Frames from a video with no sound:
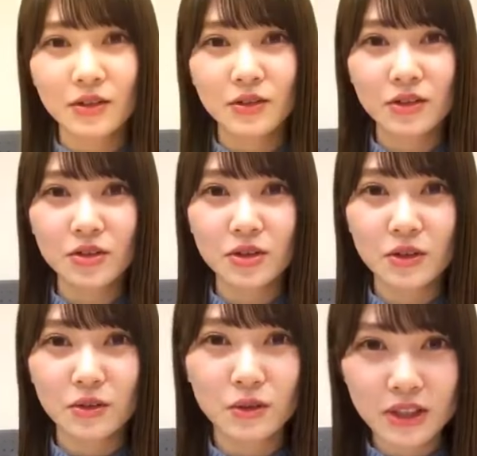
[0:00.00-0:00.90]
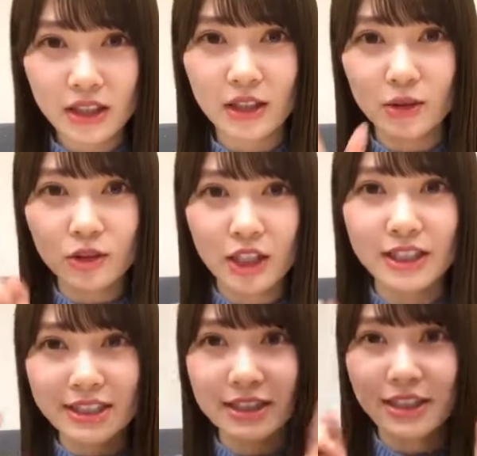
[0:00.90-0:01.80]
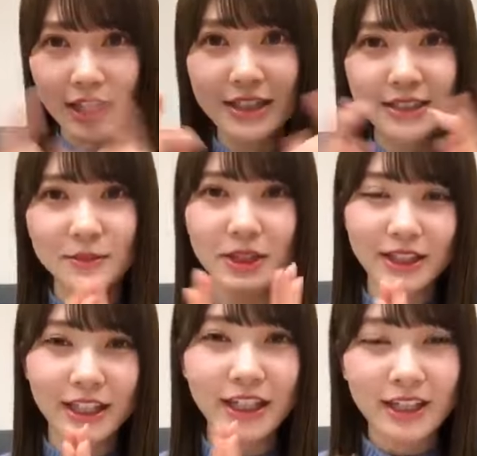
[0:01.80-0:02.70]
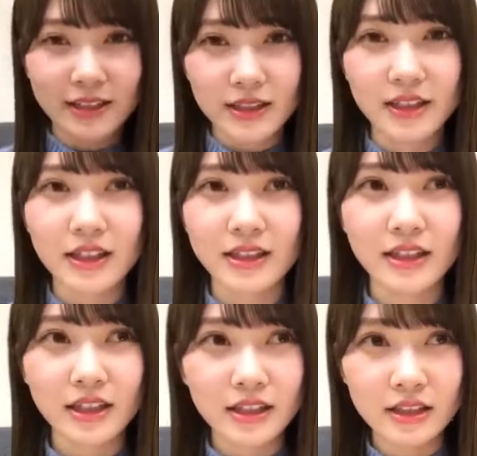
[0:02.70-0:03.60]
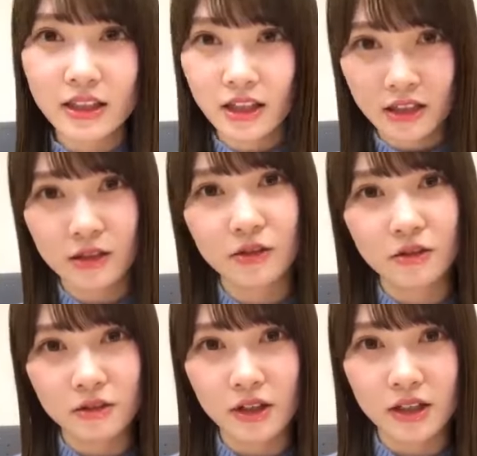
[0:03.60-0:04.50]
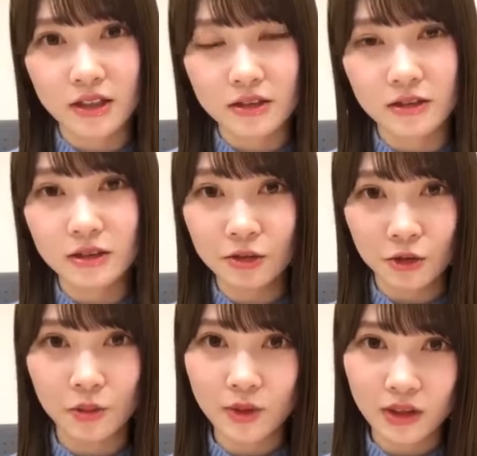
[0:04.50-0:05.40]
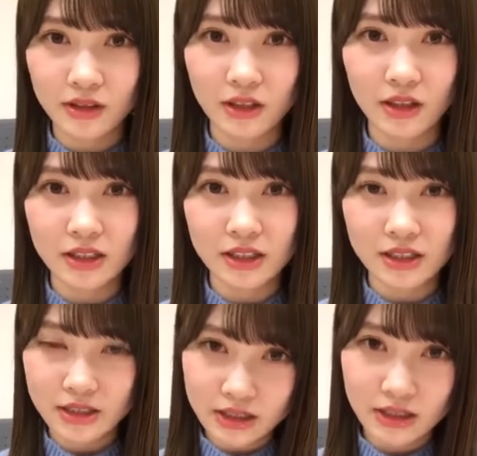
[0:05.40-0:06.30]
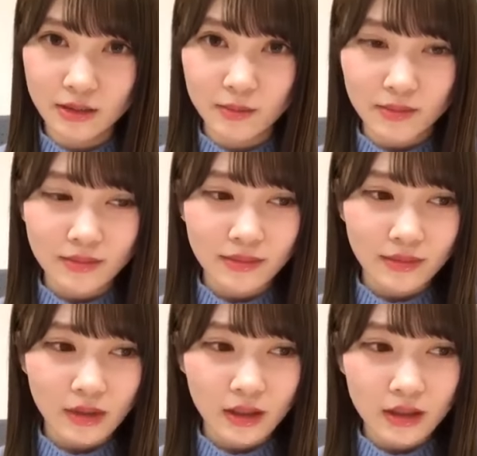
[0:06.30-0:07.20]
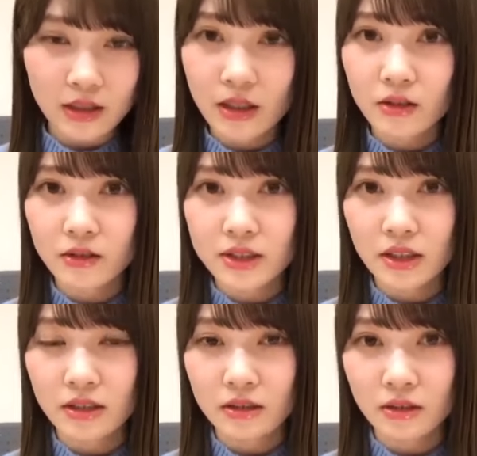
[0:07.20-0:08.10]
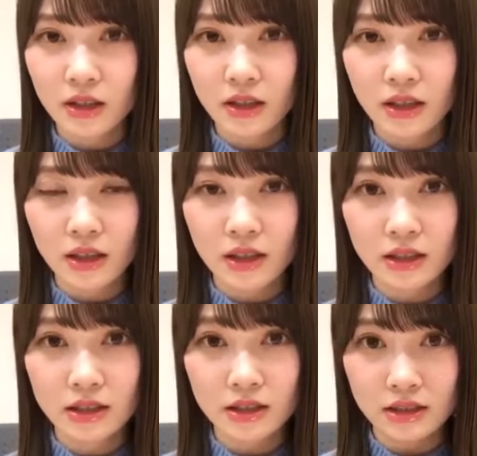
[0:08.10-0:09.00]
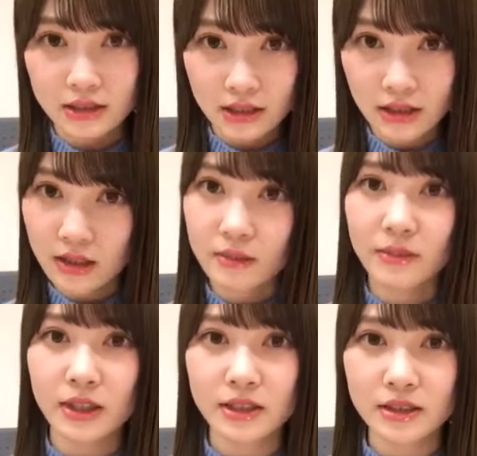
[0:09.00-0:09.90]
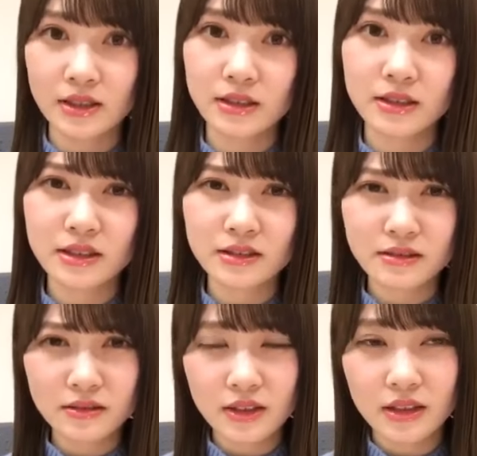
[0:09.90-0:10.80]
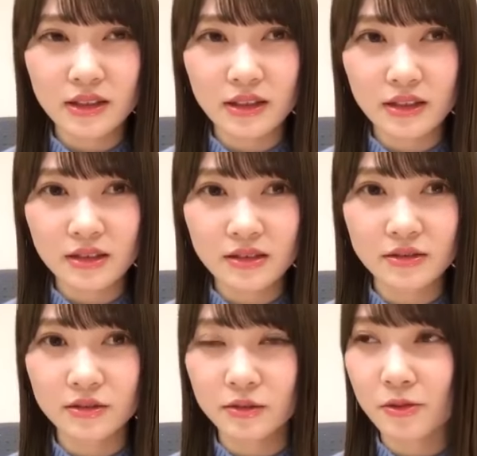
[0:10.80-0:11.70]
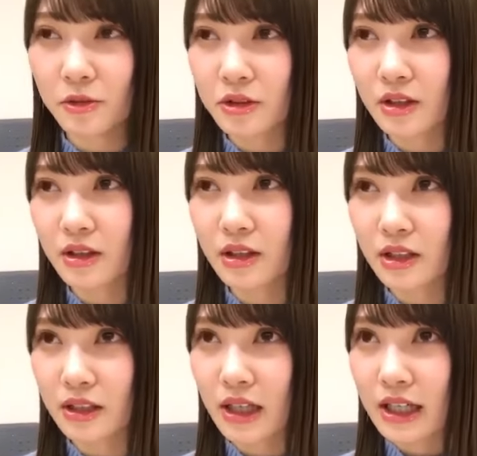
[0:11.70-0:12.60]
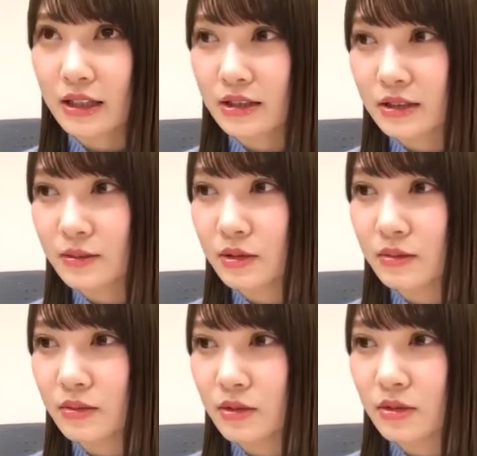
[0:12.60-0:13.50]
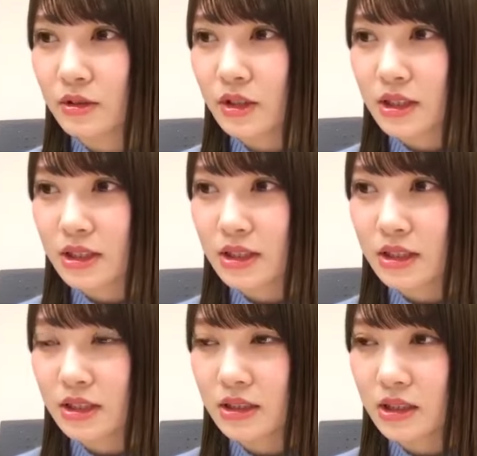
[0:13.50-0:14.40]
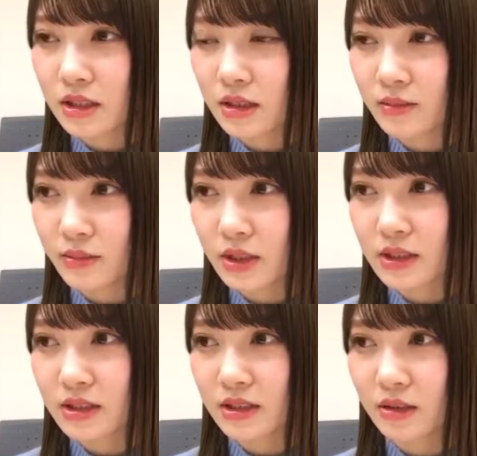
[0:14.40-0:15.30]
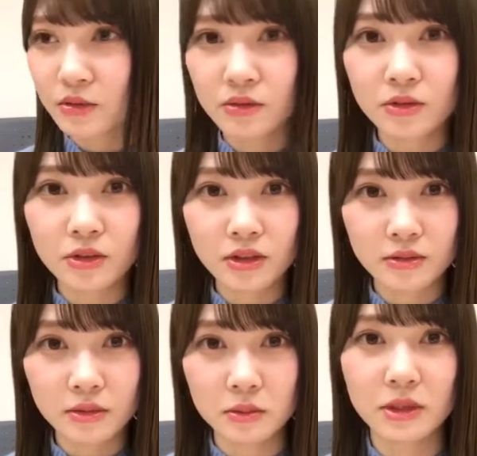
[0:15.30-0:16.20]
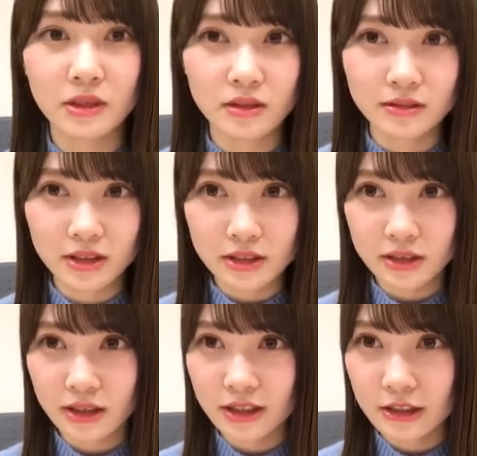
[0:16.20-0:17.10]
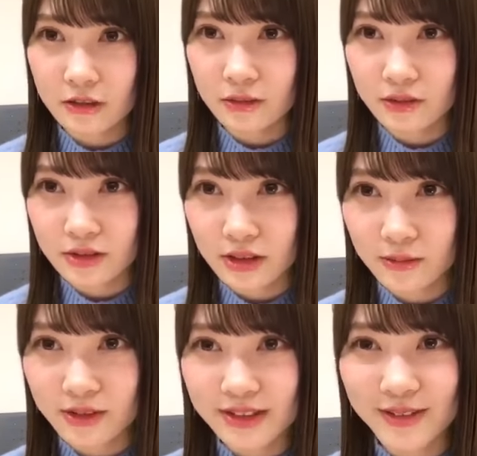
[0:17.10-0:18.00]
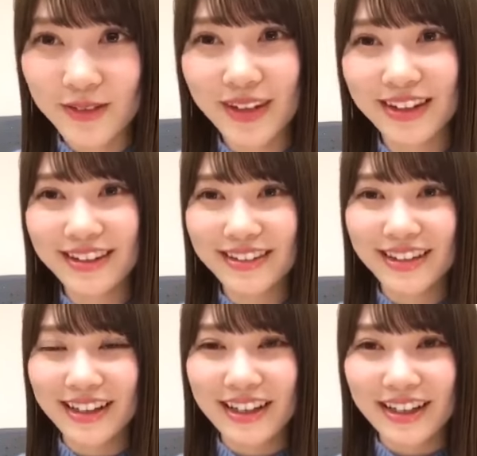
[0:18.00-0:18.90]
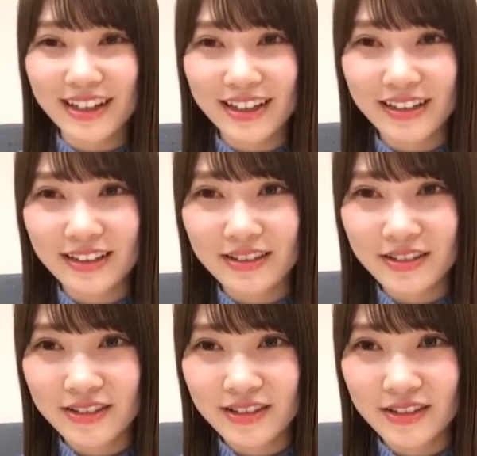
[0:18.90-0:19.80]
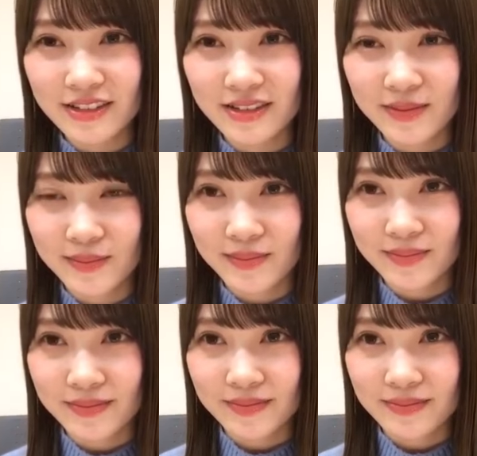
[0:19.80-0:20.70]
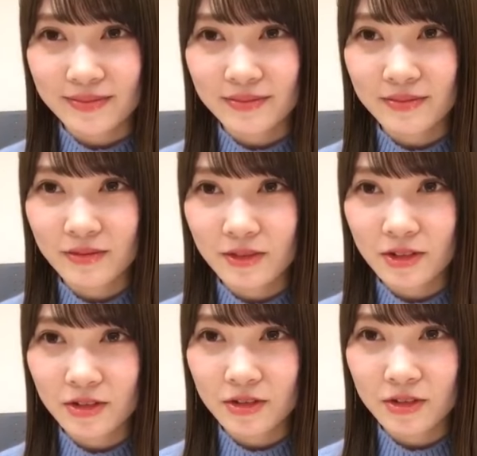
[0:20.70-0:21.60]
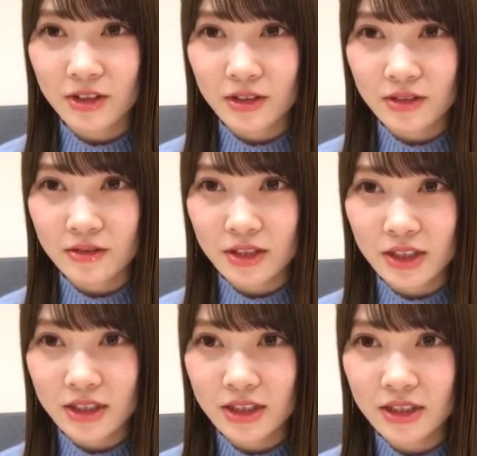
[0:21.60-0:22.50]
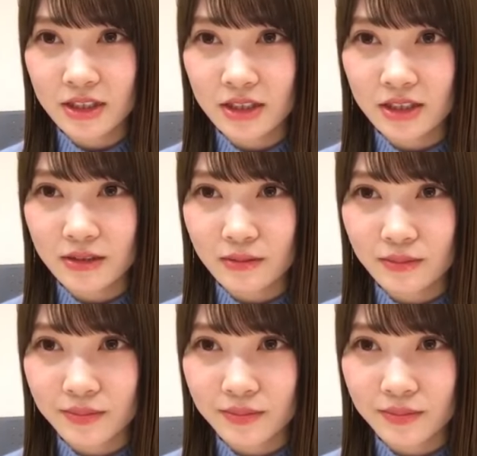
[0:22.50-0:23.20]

本本当に嬉しい。初めてなんかひらがなケーキの頃からずっと夢だったかし、なんか直子ちゃんとかが全完売しててすごいなと思ってて、で自分も一時完売して本当に夢みたいな、嬉しい。ありがとうございます、おめでとう、ありがとう、本当に嬉しい。